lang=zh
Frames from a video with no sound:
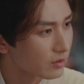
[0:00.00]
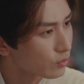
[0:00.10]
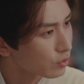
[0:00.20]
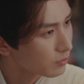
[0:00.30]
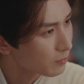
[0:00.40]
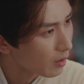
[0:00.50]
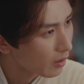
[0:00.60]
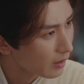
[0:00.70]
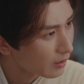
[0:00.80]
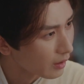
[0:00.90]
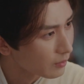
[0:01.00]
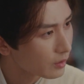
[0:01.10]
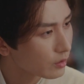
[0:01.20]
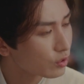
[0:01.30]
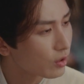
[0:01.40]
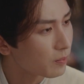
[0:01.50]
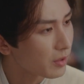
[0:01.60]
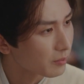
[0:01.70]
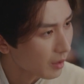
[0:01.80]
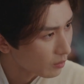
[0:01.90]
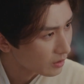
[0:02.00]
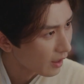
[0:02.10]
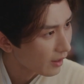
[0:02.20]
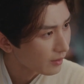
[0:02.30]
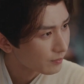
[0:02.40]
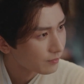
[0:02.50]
义，除暴安良，顺便帮我查案。